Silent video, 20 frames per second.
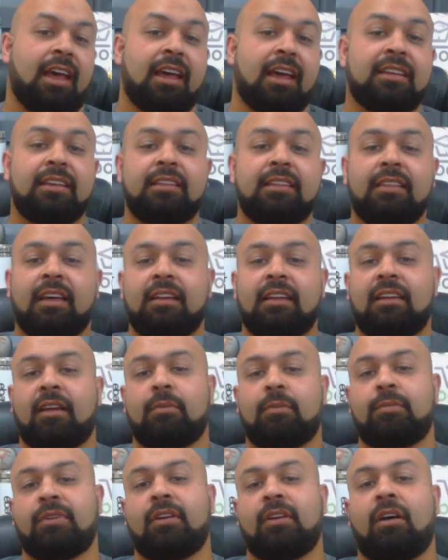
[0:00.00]
أي إذا أنا
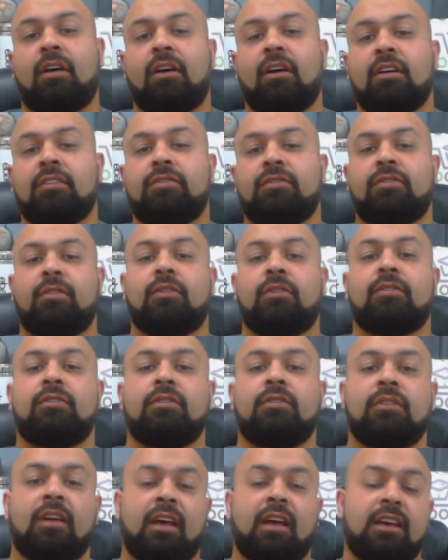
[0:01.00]
أبيع آيفون